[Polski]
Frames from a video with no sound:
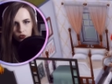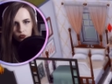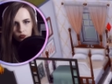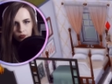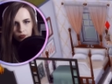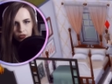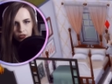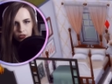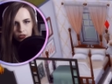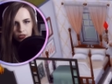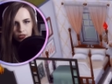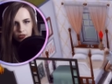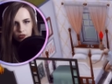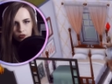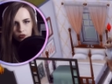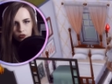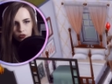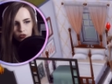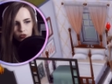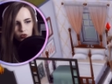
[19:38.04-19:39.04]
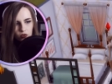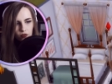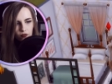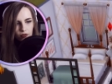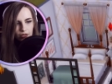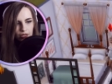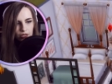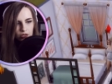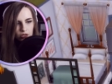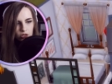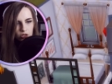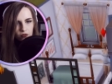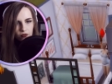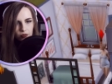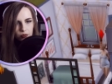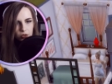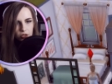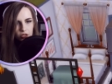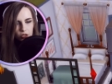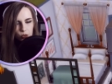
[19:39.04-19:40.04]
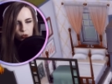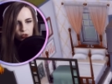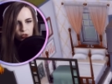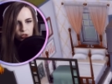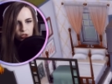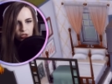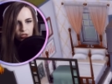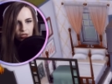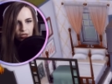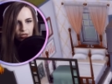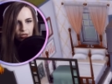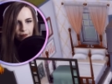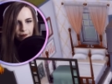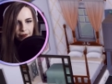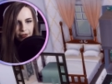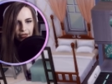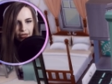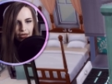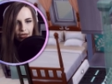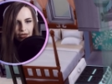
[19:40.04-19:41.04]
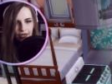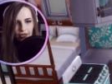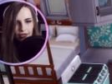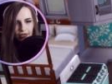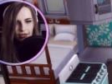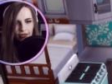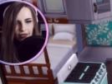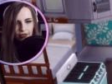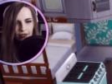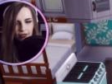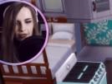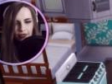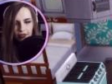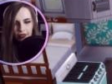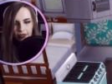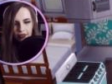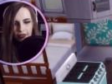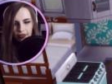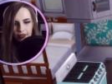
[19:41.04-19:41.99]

A chodź, zróbmy to ciasto kokosowe dla dzieci. Wiem, że nie czujesz się najlepiej, ale...